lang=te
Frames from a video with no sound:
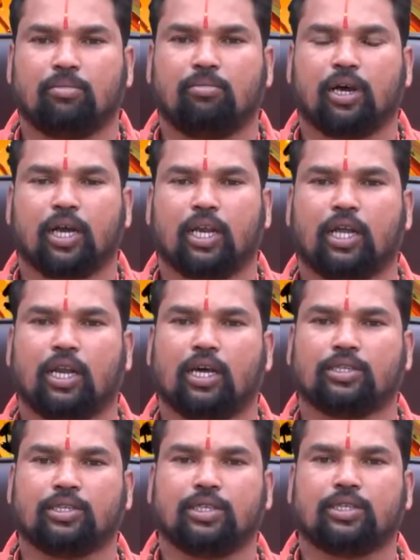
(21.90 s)
మకర
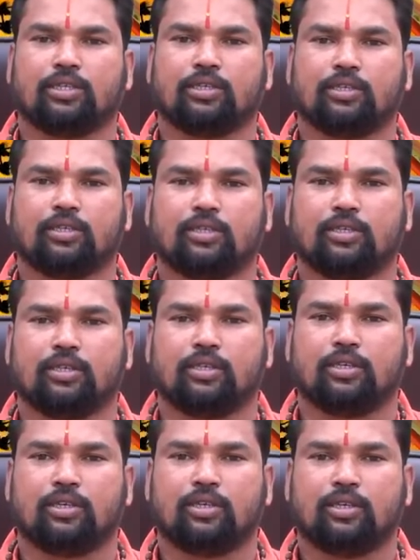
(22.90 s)
రాశి
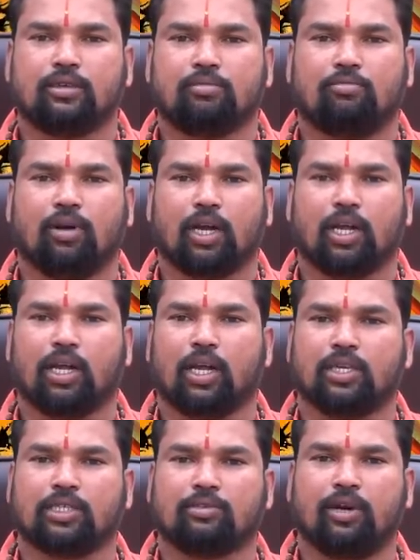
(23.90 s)
మకర
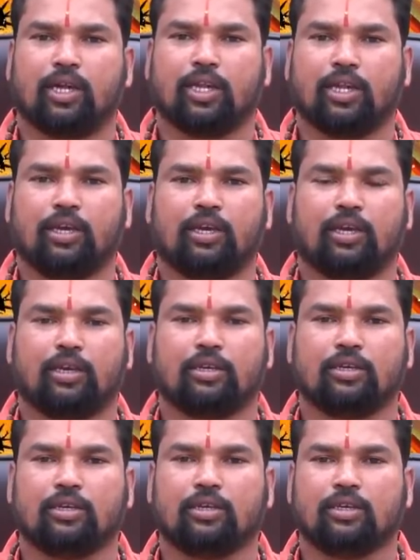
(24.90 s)
రాశి వారికి
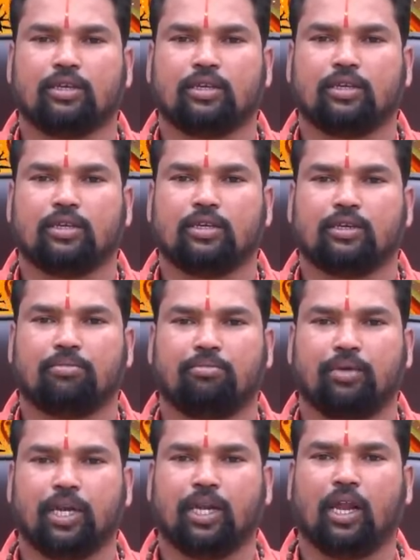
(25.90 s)

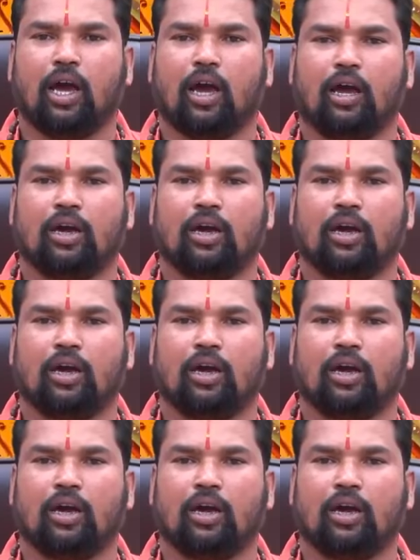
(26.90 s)
మే నెల